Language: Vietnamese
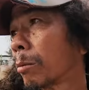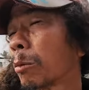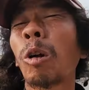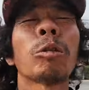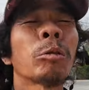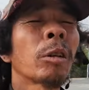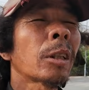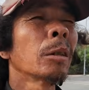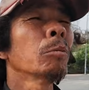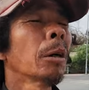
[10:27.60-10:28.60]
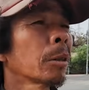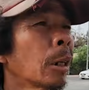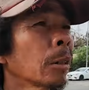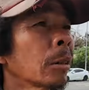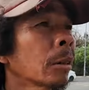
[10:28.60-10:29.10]
nó, tính mà
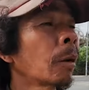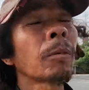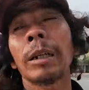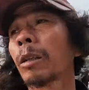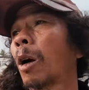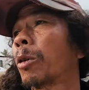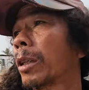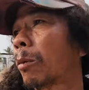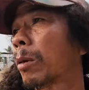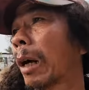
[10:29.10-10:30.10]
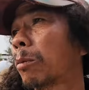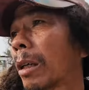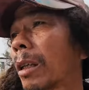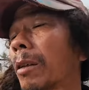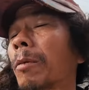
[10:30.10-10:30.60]
coi chấm đất nó coi phim hồng công nó,
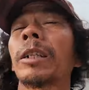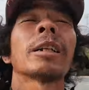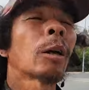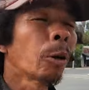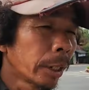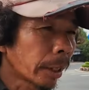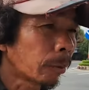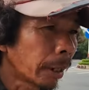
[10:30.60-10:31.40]
nó có cái thằng phim giống á